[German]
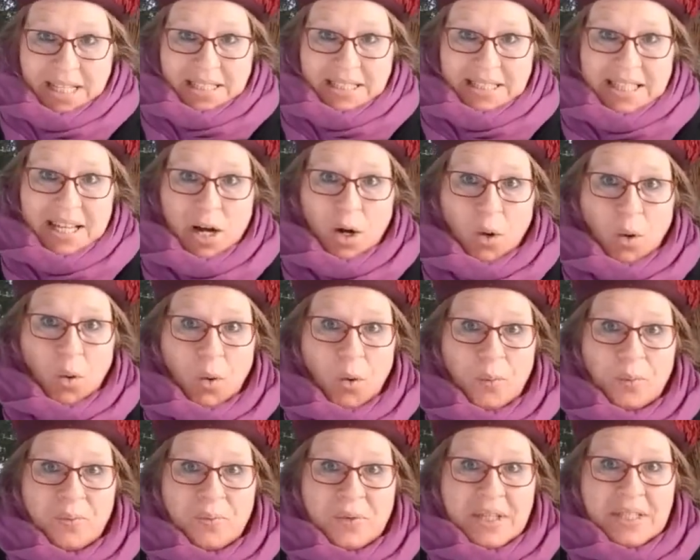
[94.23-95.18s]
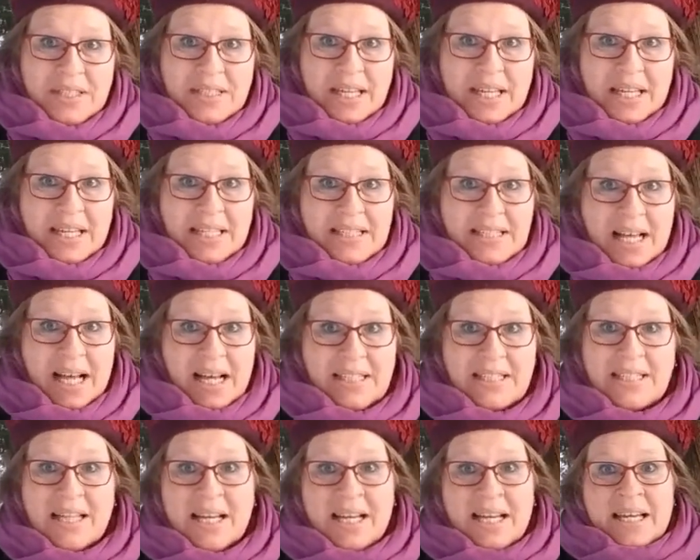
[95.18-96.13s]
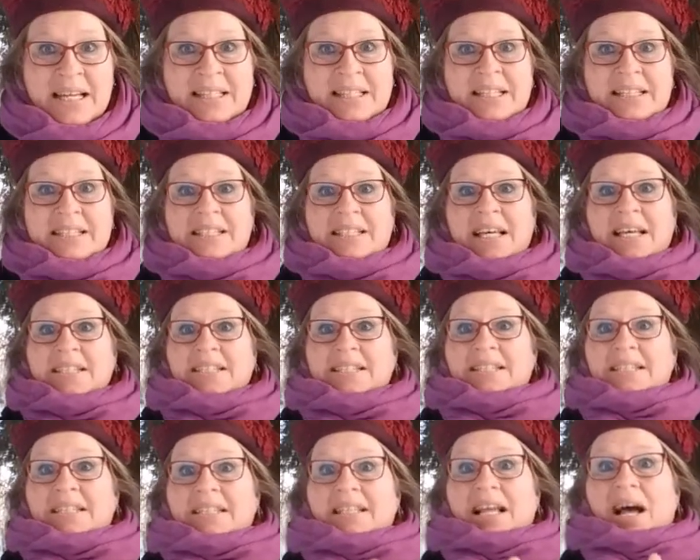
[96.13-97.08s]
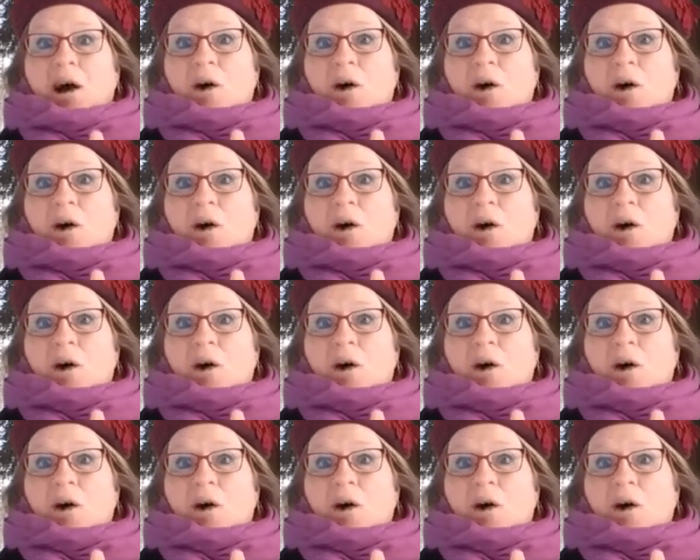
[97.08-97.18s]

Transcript: ganz herumgedreht hat, das Kästchen